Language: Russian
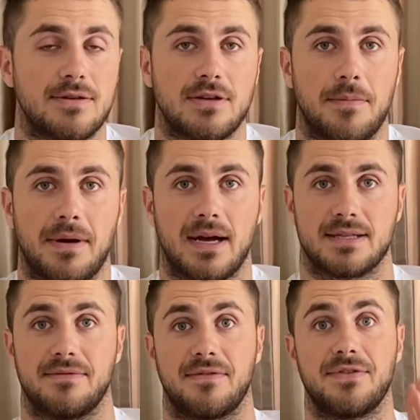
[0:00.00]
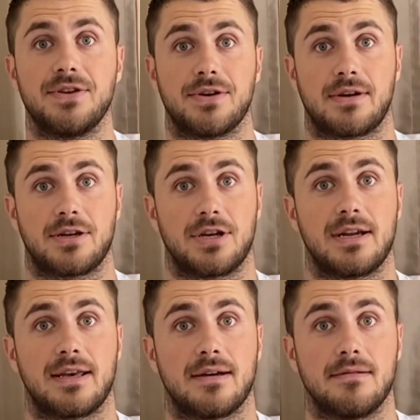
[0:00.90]
у тебя показывает в нир
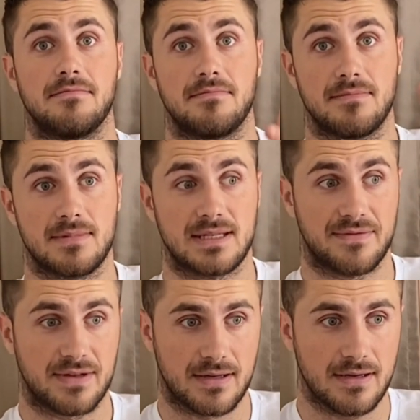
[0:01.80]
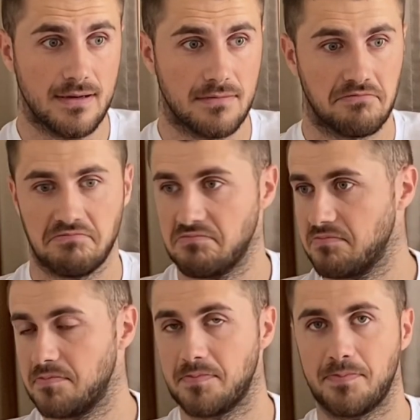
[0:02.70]
кошельке цветы,
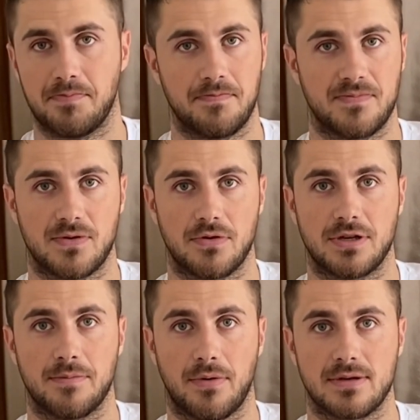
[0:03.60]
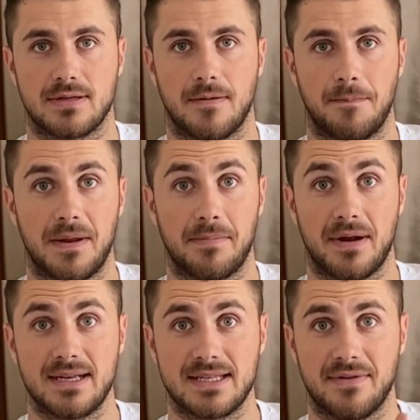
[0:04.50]
все очень просто
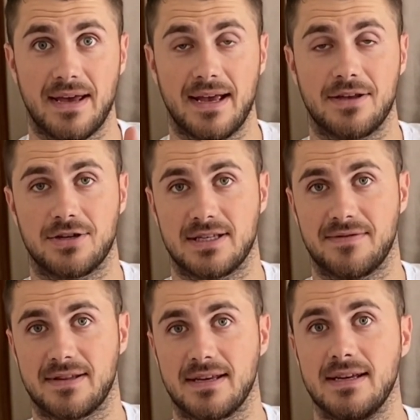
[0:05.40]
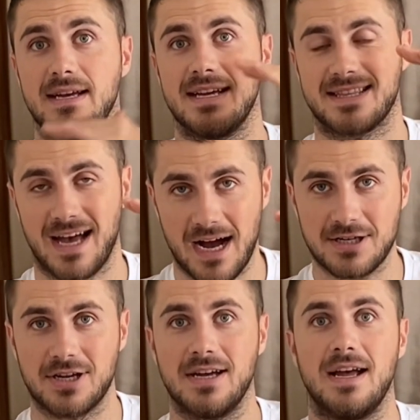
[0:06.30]
перебрасывай эти же цветы
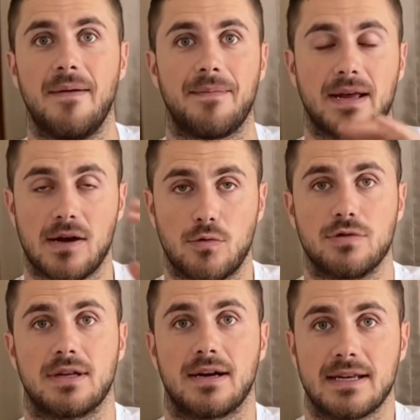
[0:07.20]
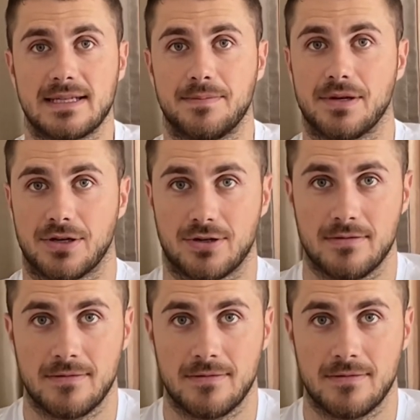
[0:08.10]
также на какую-то из бирж.